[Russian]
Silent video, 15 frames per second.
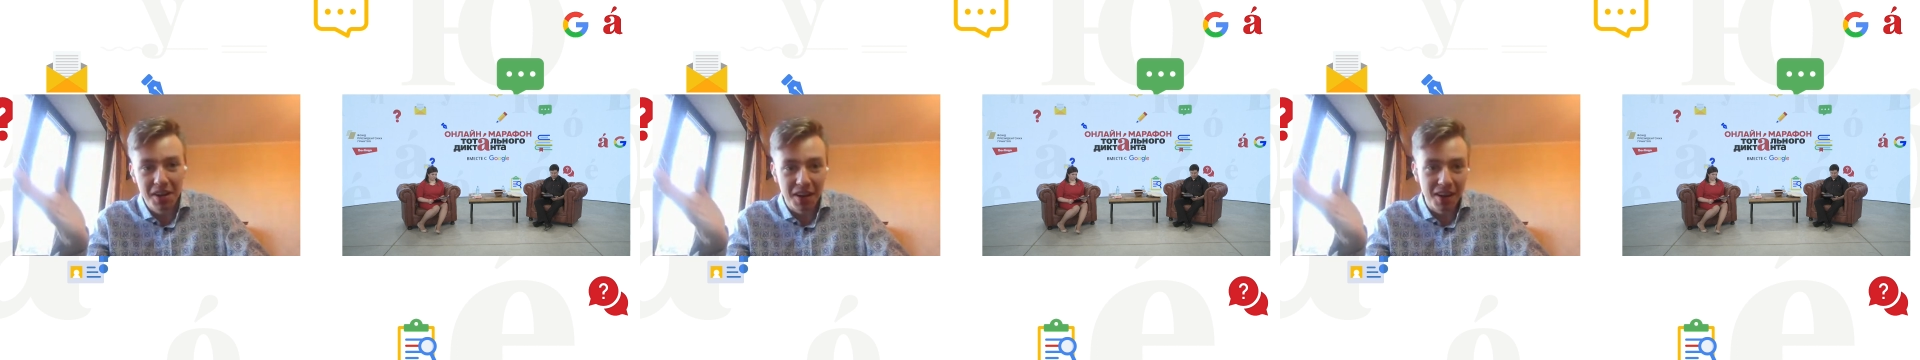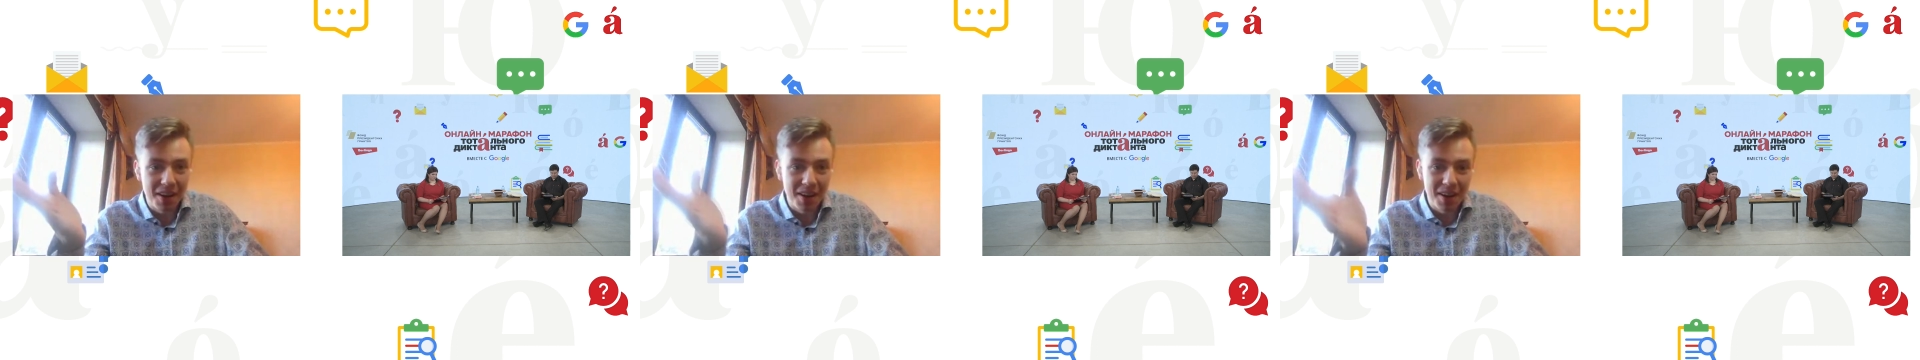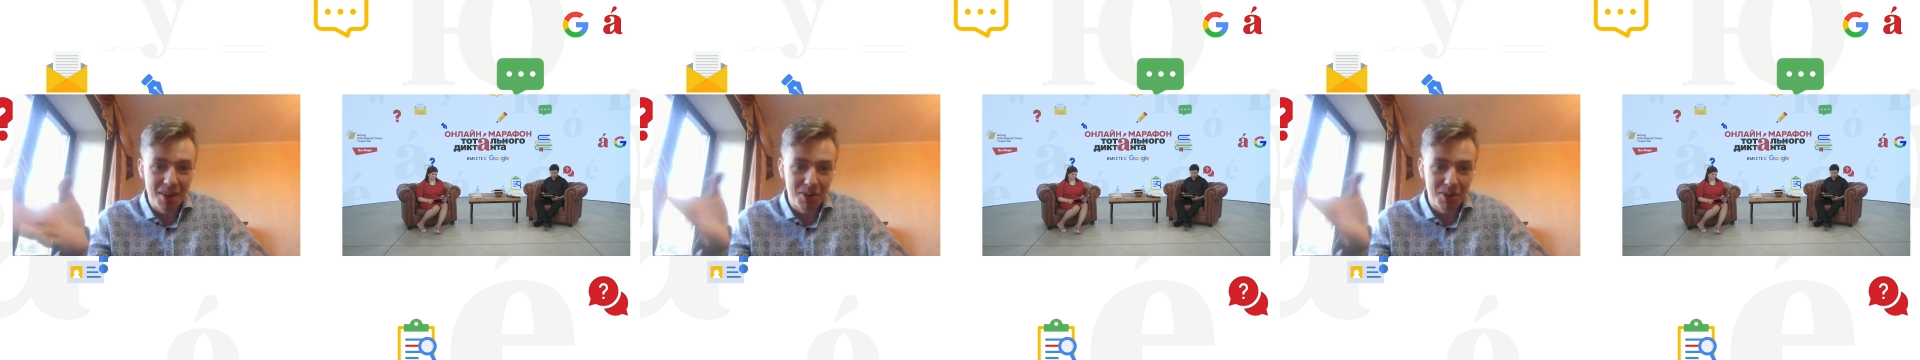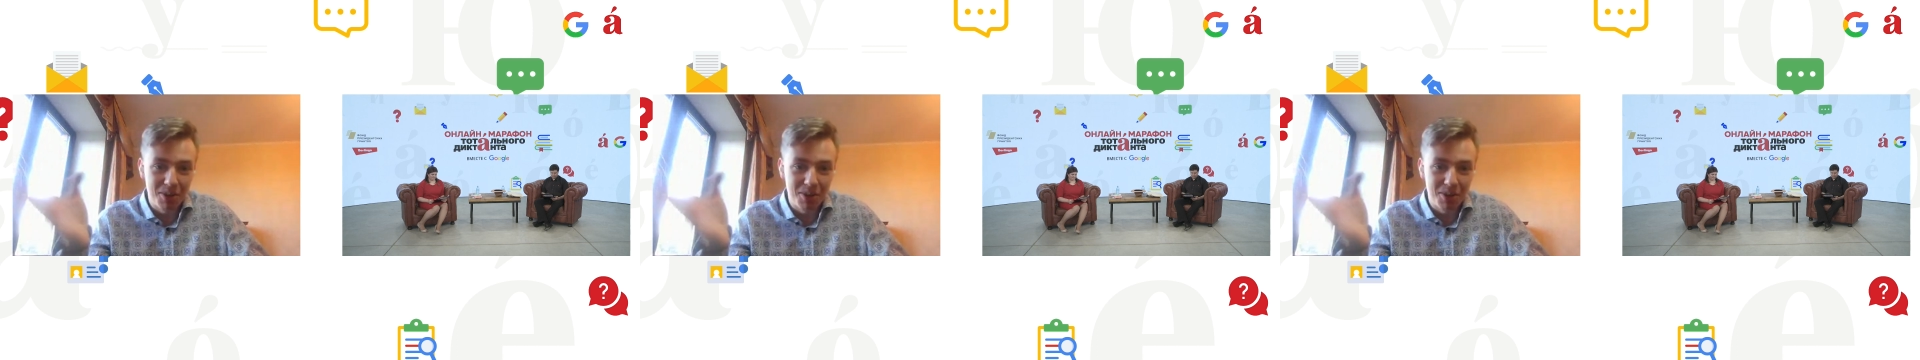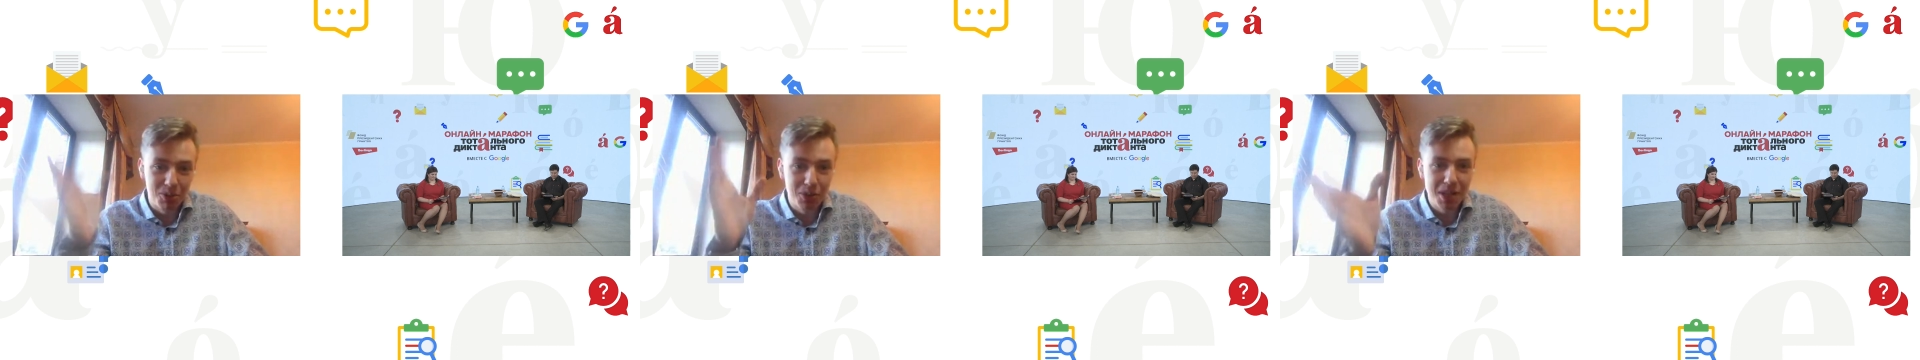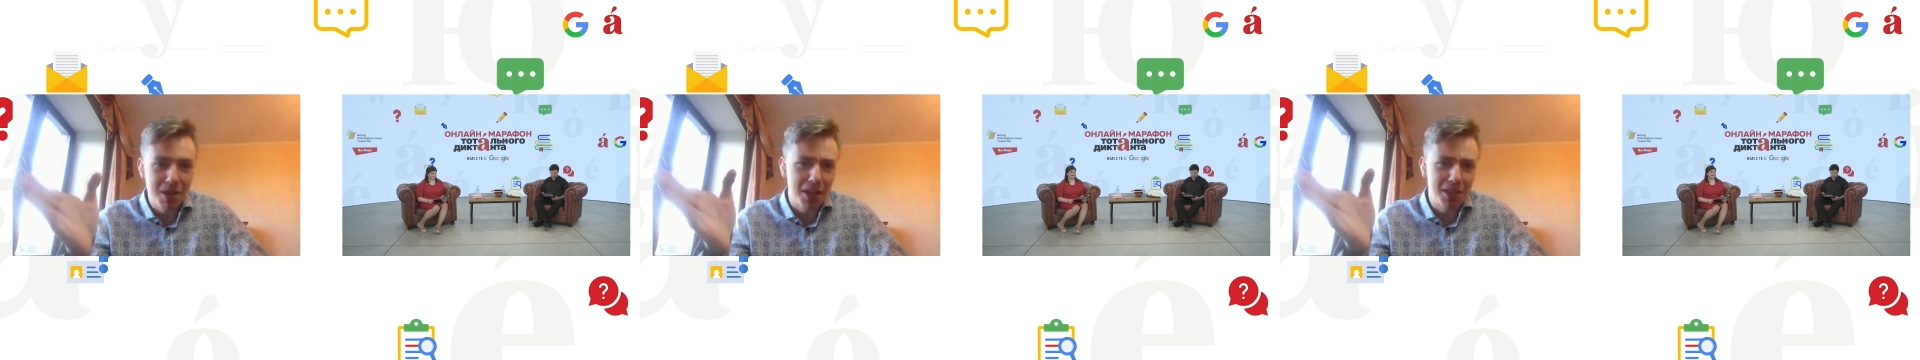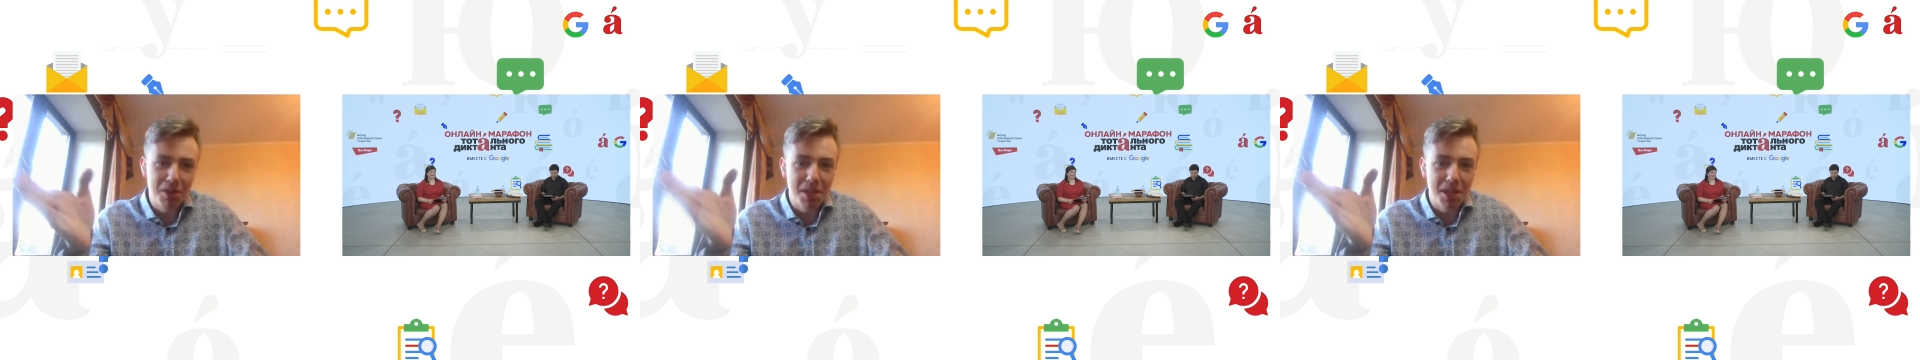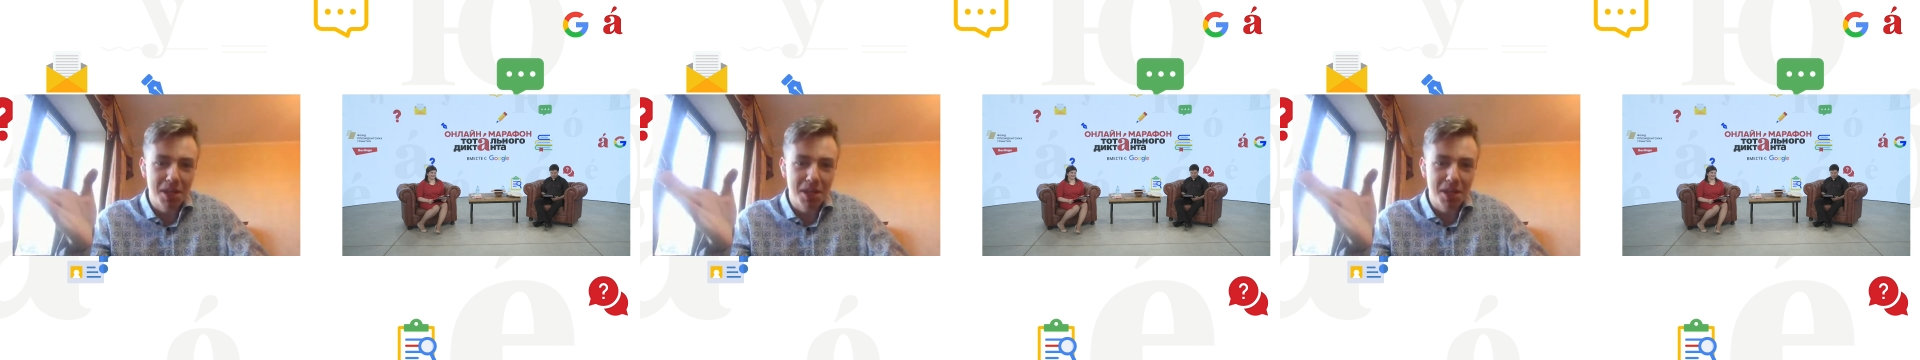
э, занимаются всеми